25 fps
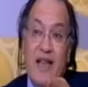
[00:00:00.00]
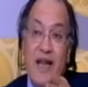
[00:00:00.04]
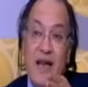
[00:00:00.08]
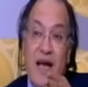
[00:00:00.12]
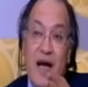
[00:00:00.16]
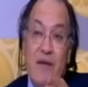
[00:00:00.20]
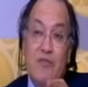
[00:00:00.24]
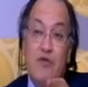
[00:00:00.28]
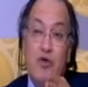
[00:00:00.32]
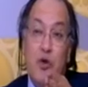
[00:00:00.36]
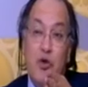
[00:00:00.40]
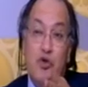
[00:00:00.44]
ال
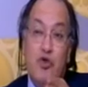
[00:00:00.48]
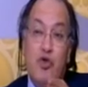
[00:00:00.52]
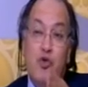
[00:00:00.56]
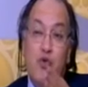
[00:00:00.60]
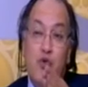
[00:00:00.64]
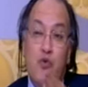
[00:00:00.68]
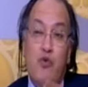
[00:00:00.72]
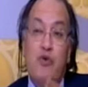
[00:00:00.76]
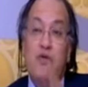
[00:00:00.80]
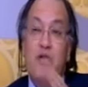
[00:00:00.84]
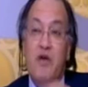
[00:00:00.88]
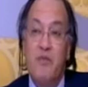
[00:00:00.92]
25
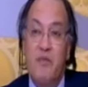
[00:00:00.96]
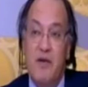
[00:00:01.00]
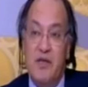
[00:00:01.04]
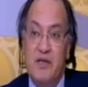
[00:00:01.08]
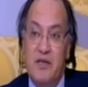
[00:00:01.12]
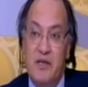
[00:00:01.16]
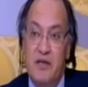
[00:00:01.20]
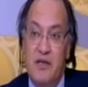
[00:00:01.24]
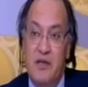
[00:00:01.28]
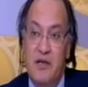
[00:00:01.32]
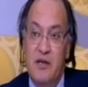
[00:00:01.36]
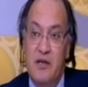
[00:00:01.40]
جندي
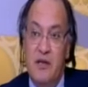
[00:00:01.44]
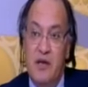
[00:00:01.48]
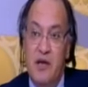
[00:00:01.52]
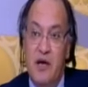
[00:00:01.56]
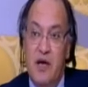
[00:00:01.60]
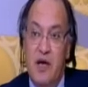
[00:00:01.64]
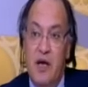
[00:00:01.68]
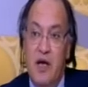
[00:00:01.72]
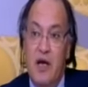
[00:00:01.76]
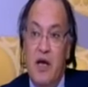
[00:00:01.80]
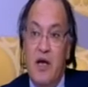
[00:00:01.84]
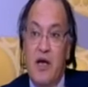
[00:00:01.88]
المصري
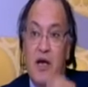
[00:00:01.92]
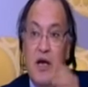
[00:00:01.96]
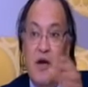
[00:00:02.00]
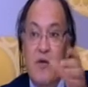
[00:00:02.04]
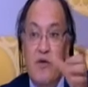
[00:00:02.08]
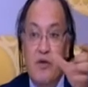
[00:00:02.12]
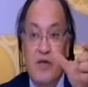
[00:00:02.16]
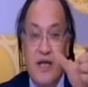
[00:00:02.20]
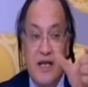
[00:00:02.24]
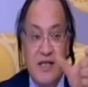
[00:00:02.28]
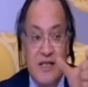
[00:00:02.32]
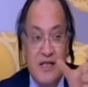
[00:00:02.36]

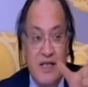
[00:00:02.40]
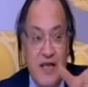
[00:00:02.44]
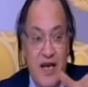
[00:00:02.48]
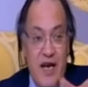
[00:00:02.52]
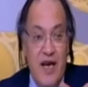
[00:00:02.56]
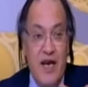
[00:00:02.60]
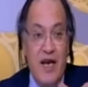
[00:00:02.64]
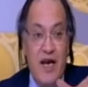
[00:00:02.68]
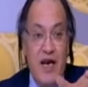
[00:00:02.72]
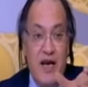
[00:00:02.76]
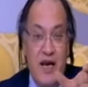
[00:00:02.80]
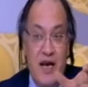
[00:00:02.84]

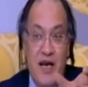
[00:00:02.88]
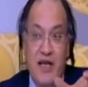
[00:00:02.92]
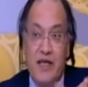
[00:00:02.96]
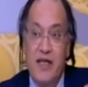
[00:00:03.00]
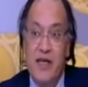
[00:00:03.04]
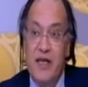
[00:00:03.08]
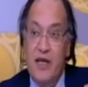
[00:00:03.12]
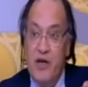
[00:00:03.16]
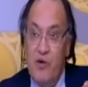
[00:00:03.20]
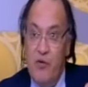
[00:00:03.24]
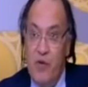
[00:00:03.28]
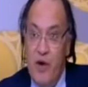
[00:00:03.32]
التسجيل اللي
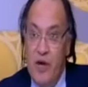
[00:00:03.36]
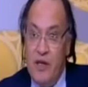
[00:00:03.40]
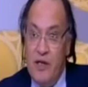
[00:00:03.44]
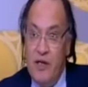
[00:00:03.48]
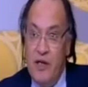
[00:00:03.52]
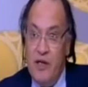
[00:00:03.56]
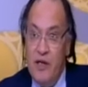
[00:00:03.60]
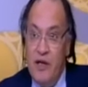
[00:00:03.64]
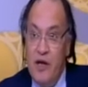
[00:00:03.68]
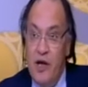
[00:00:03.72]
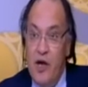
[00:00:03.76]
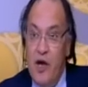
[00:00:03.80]
لدينا
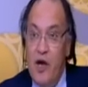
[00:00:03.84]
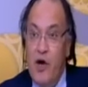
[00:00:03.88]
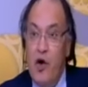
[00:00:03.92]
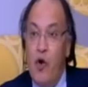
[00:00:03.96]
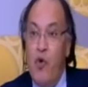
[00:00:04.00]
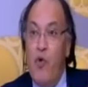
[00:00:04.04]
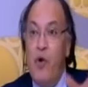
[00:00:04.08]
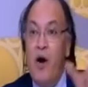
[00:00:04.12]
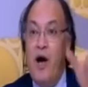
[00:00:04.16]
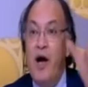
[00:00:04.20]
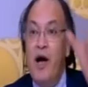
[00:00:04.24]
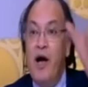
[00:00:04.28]
دلوقتي
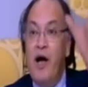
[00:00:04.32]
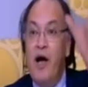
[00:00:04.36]
هو